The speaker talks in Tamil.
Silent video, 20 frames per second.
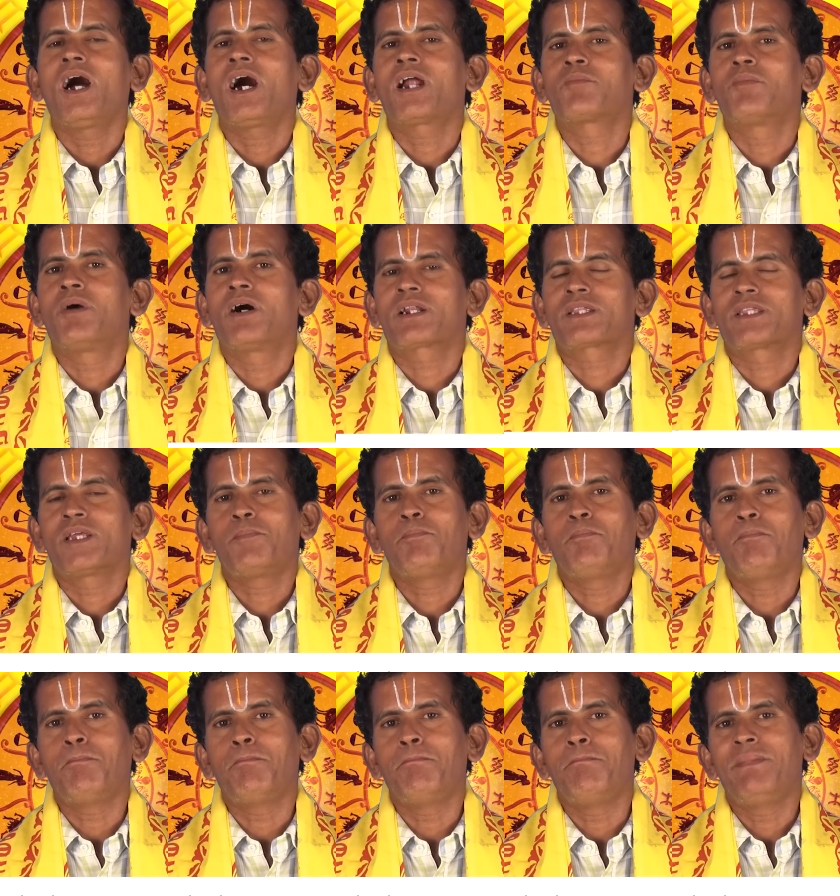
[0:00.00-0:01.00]
அன்பார்ந்த
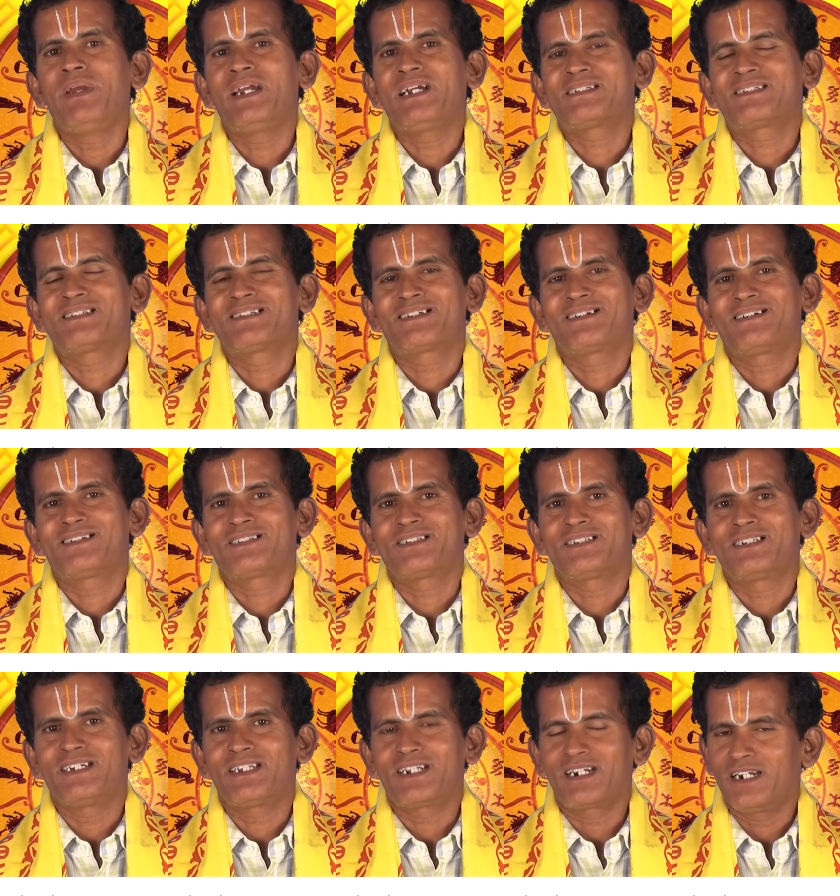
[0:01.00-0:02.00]
மேச ராசி
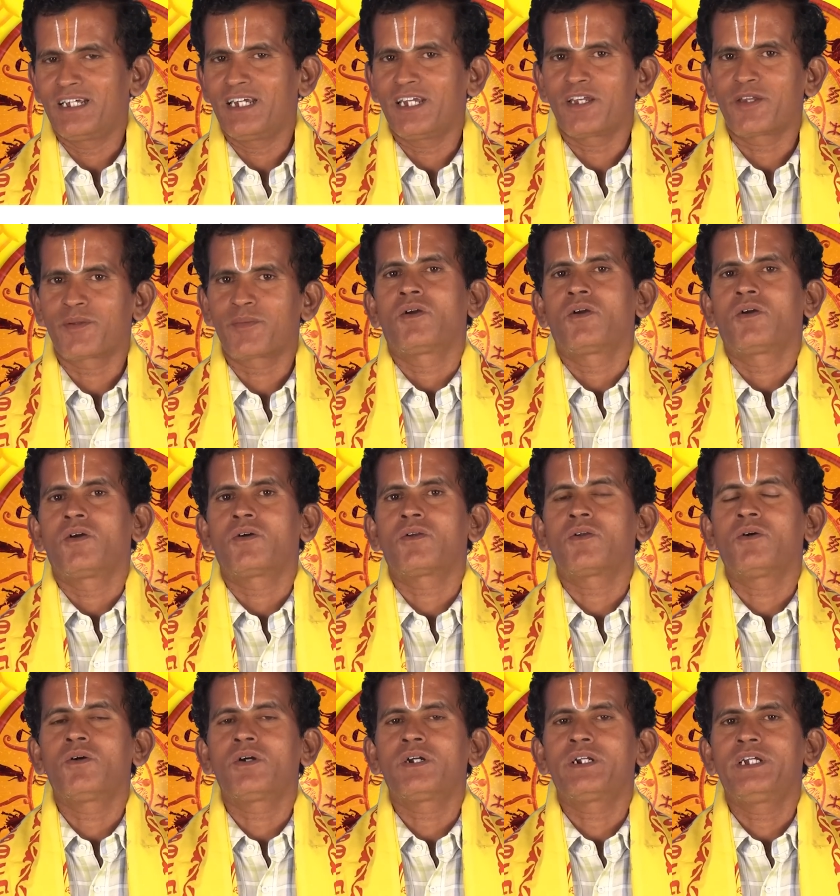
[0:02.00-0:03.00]
நேர்களே
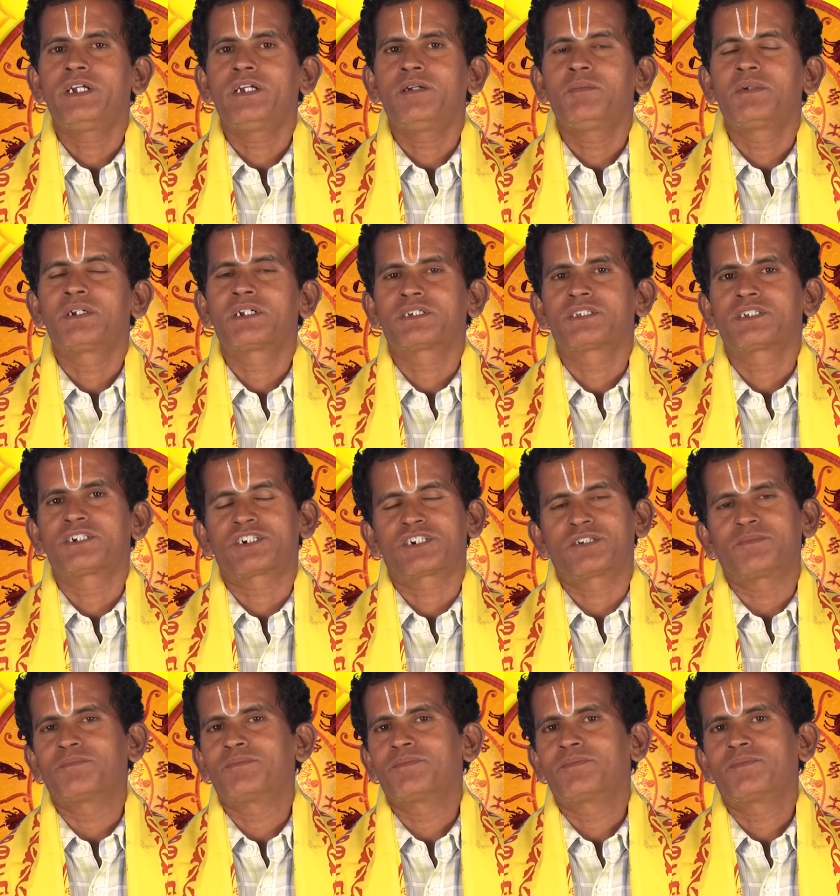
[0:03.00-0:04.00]
ரோகிணி
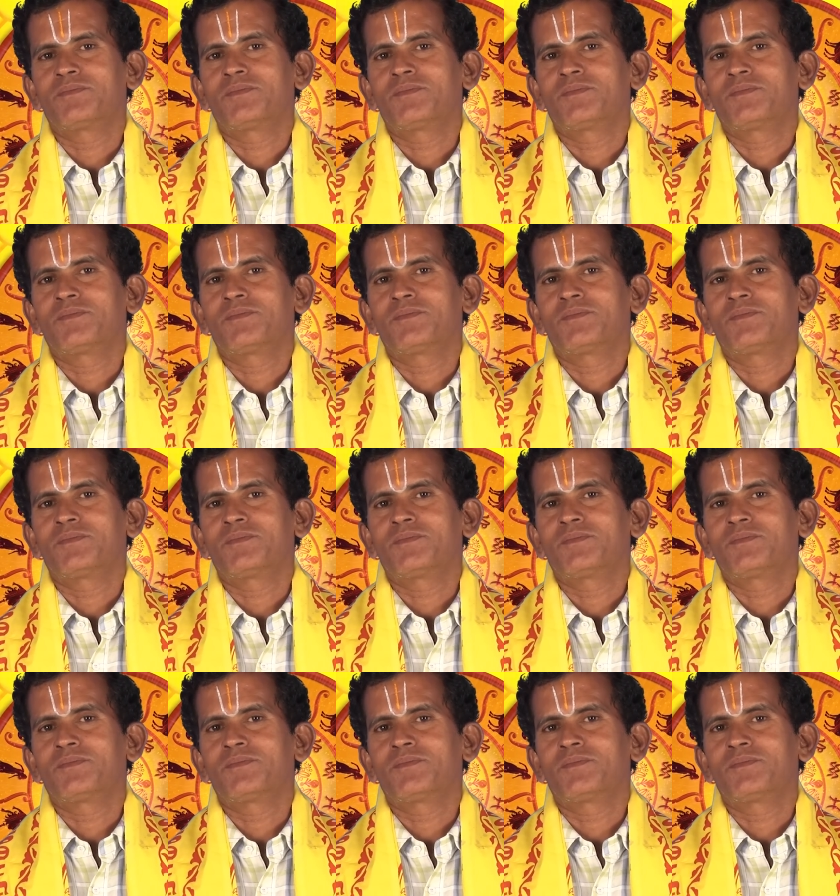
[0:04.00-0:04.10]
மிருகசிருஷ்டம்